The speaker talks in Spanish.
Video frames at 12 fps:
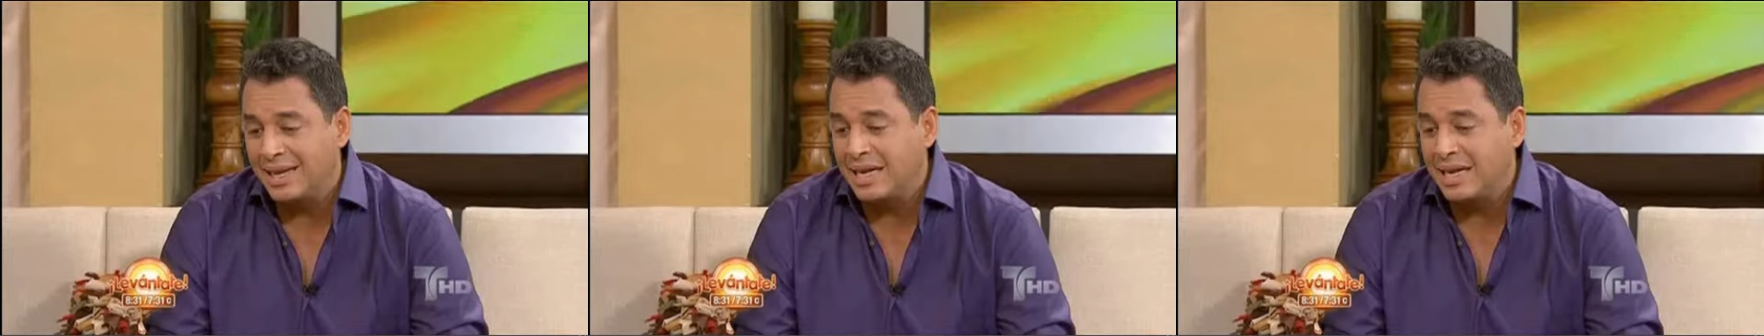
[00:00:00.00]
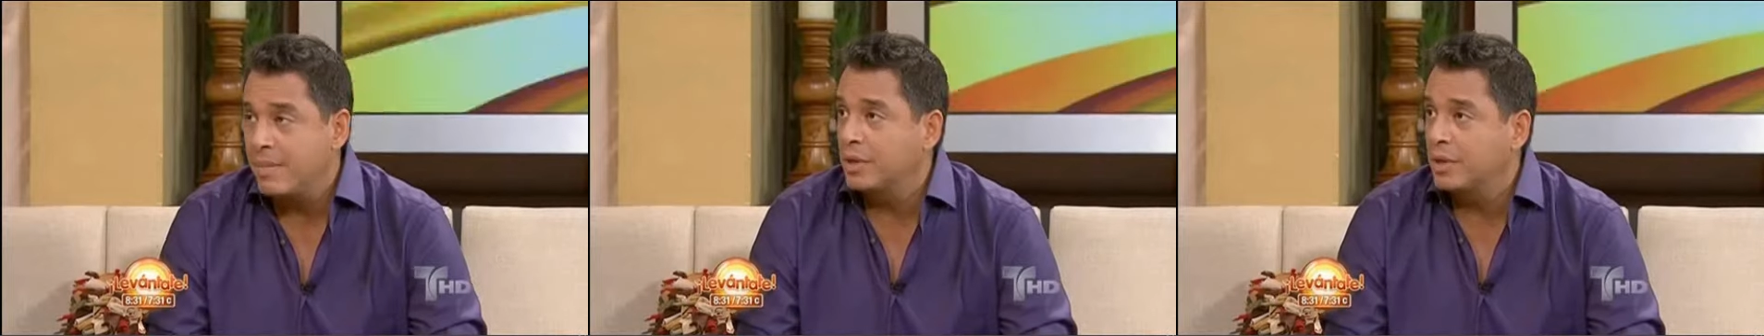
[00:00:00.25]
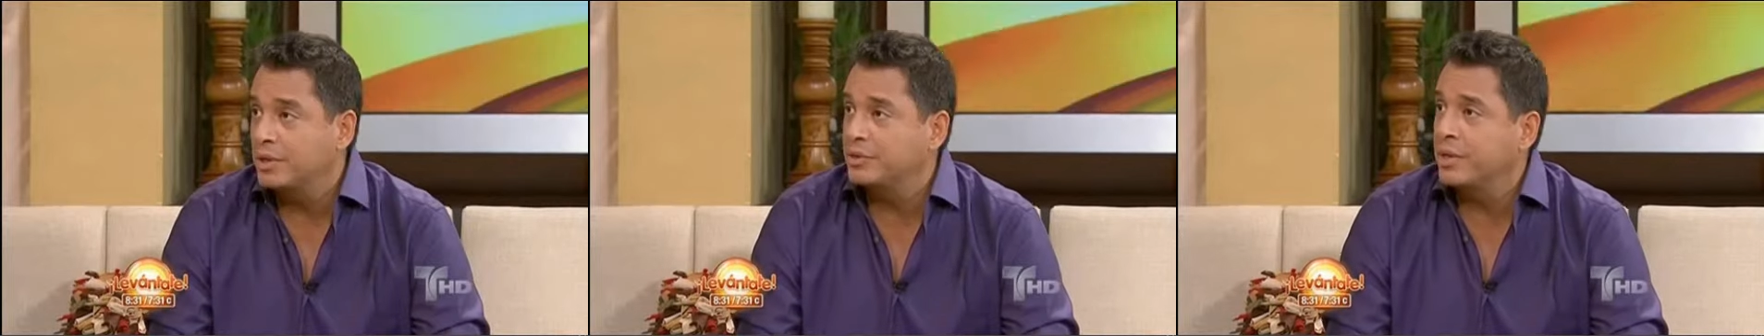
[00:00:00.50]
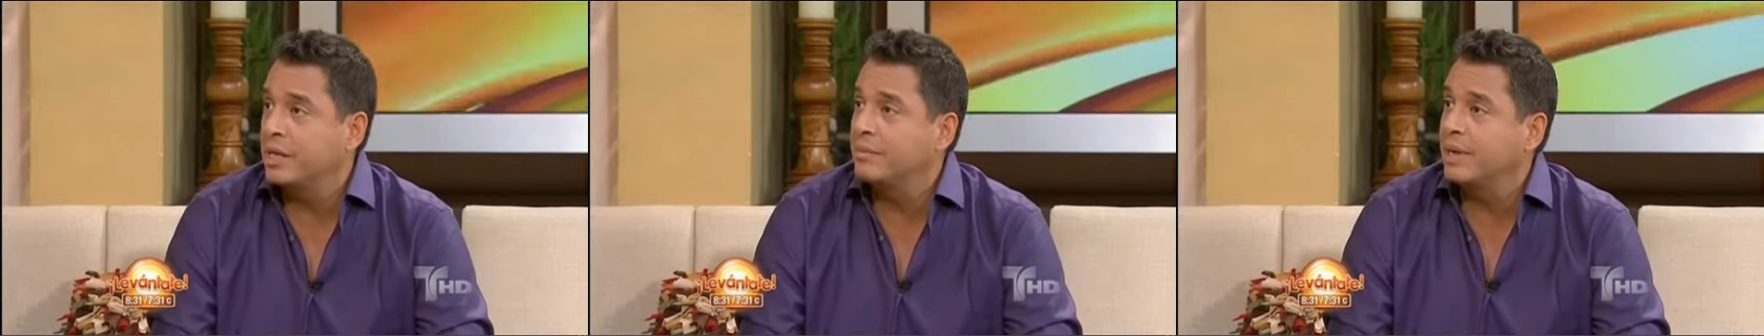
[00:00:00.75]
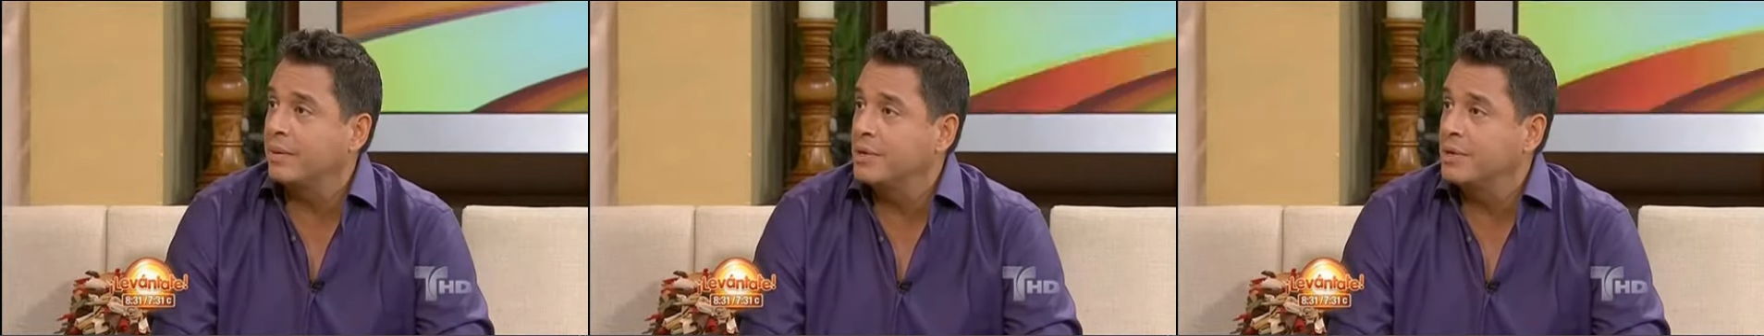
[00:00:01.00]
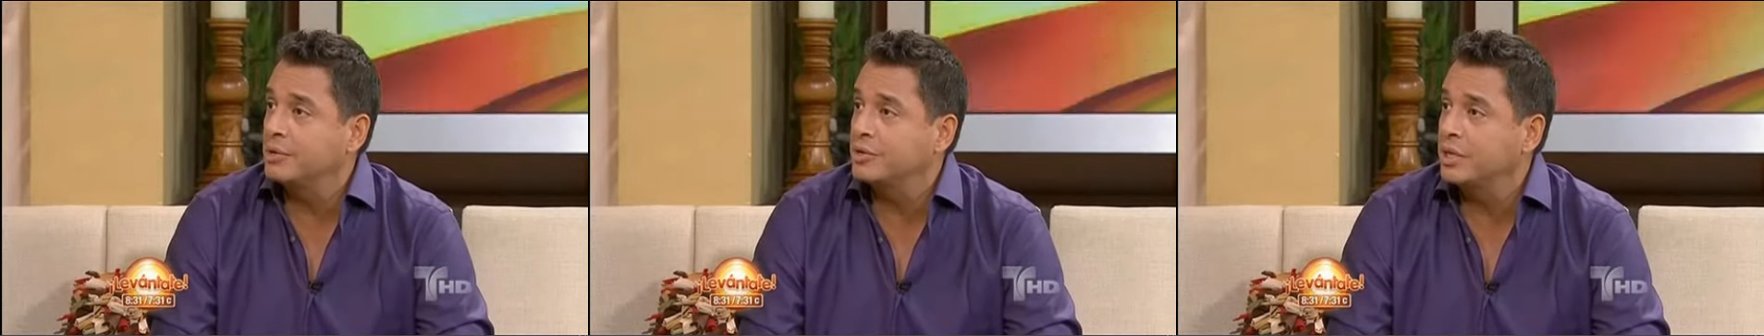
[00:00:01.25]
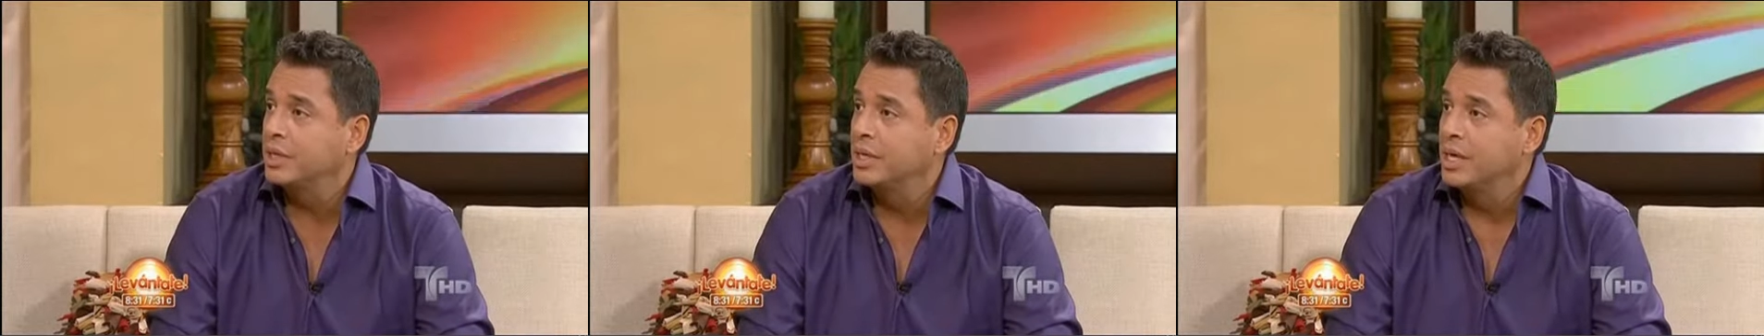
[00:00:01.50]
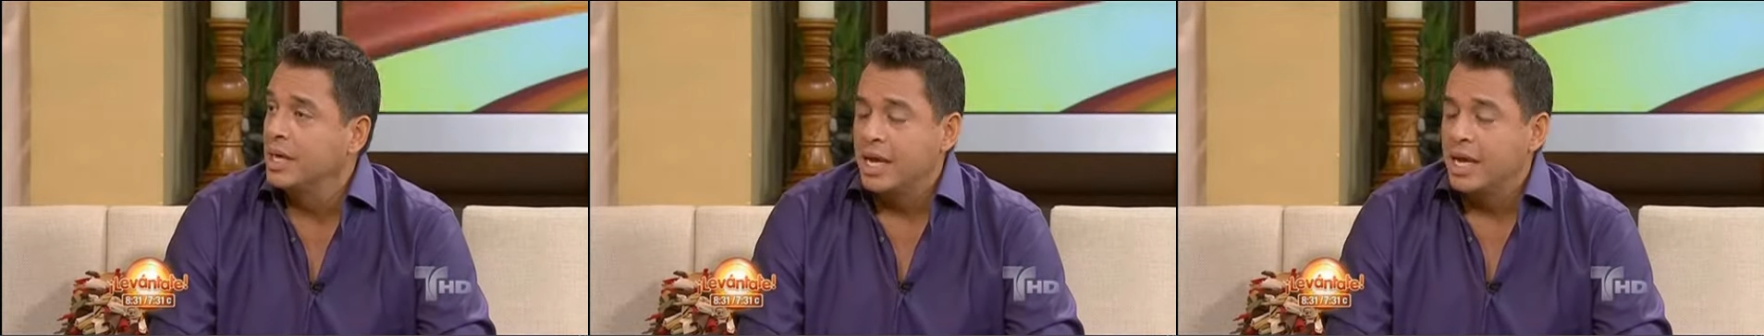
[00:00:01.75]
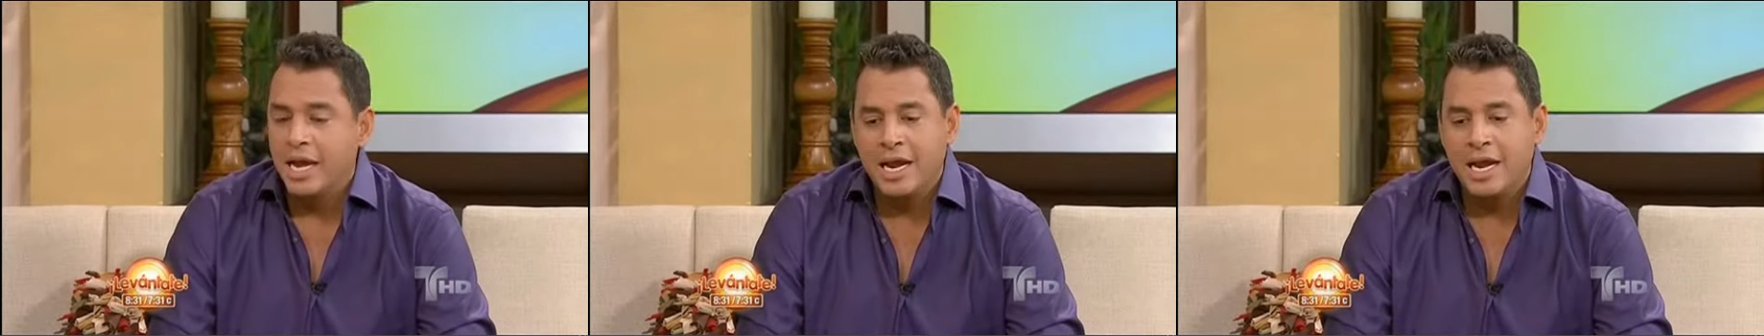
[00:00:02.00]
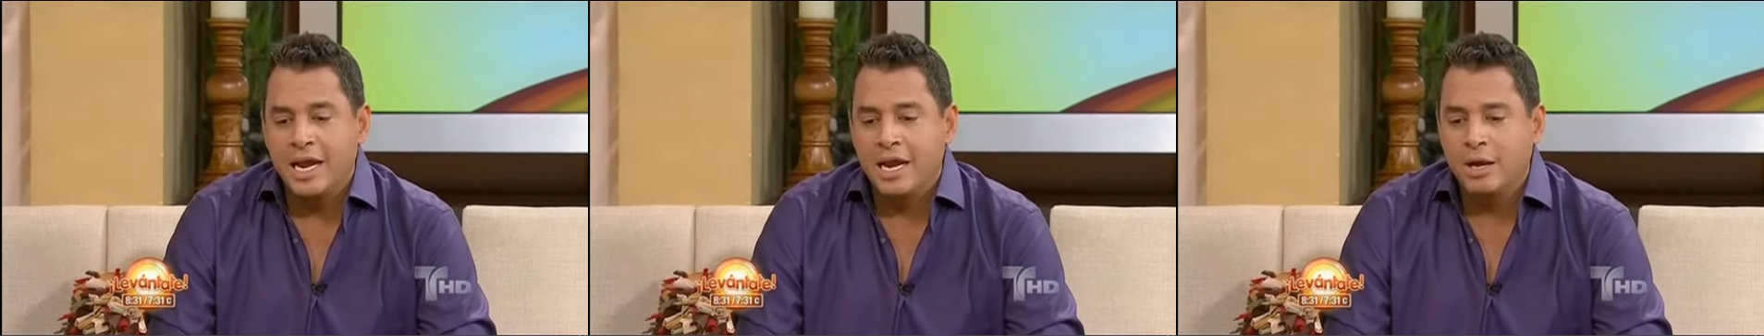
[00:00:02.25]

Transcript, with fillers: Lima es una ciudad maravillosa, eh,